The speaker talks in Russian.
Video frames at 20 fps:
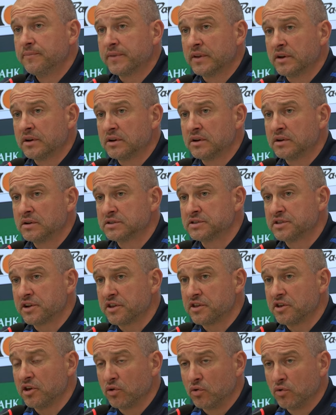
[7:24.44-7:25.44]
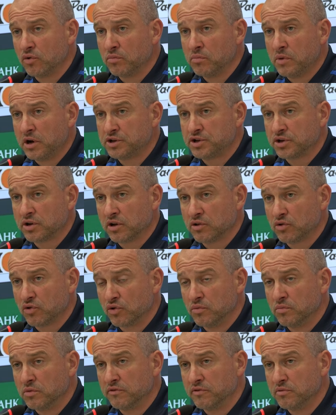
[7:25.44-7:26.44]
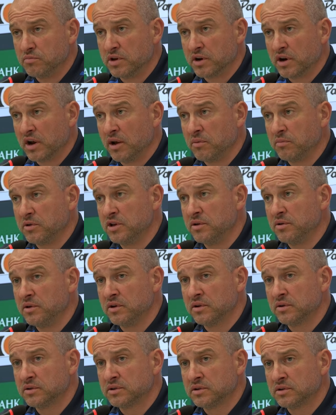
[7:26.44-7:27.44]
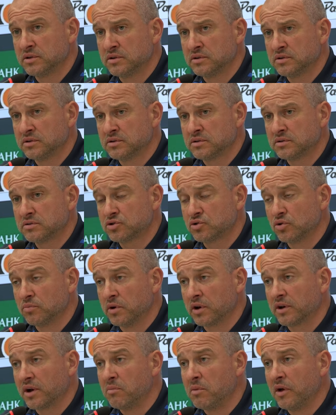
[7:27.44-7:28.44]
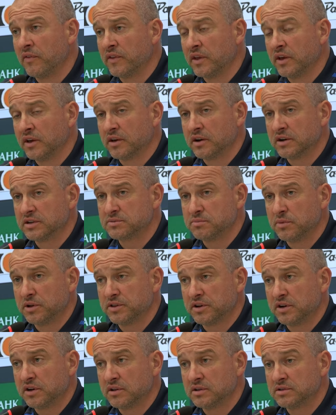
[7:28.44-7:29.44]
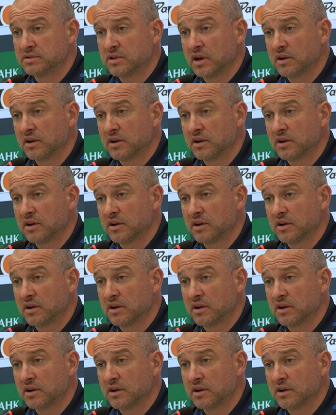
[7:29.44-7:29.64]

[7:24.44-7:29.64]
э, стратегию матча, которую мы выбираем, и э, чтобы командная игра смотрелась.